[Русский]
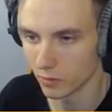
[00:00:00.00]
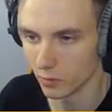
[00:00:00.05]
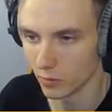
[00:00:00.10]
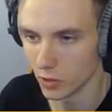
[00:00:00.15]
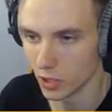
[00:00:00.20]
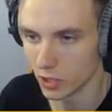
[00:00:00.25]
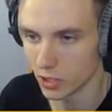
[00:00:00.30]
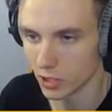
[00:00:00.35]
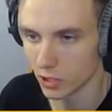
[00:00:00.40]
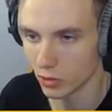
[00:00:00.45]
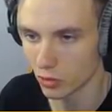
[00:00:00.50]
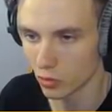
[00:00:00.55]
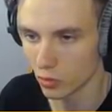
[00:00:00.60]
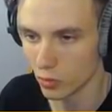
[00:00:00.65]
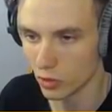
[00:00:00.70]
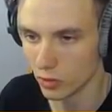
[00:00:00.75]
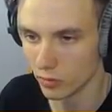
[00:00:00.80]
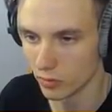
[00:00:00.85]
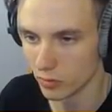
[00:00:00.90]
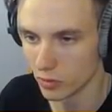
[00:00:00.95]
Меня теперь не
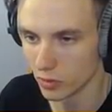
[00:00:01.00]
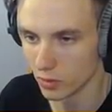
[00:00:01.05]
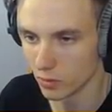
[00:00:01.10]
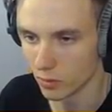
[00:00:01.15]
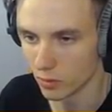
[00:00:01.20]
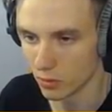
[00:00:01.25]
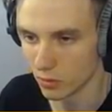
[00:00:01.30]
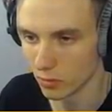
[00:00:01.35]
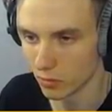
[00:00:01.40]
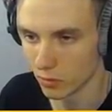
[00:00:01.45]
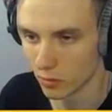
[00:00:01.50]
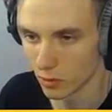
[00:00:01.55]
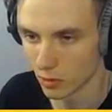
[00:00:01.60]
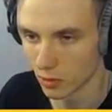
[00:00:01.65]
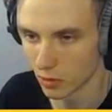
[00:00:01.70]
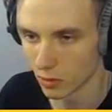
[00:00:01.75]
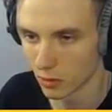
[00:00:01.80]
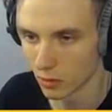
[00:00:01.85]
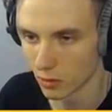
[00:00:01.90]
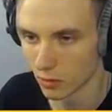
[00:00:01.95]
убить вообще,
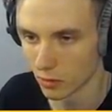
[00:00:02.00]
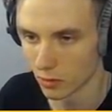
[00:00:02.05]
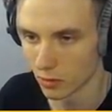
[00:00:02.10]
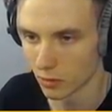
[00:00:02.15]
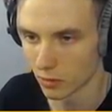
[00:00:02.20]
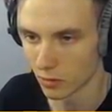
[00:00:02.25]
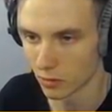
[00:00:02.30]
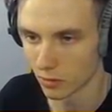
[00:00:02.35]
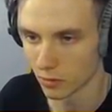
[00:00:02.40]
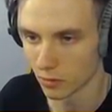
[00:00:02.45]
походу.